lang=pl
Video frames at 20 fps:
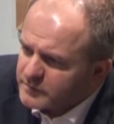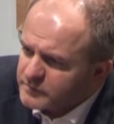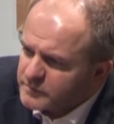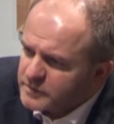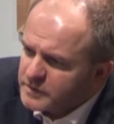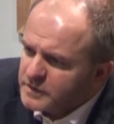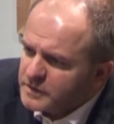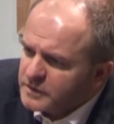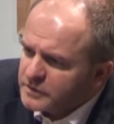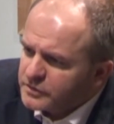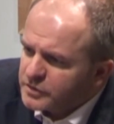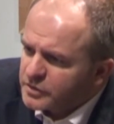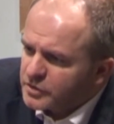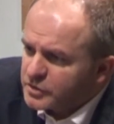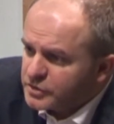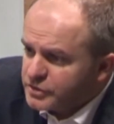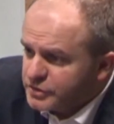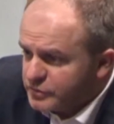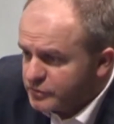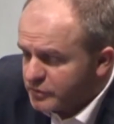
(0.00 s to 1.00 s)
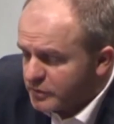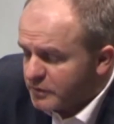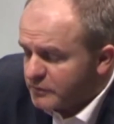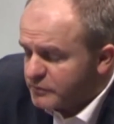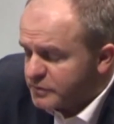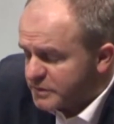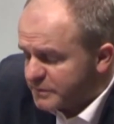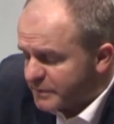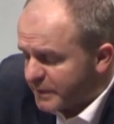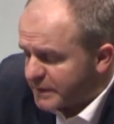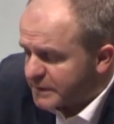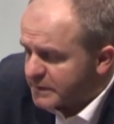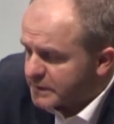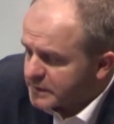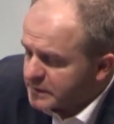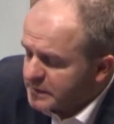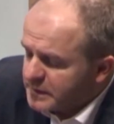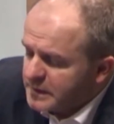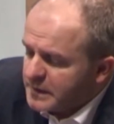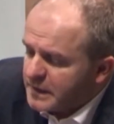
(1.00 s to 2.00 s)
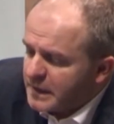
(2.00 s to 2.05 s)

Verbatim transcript: przypadek? to chodziło przypadek.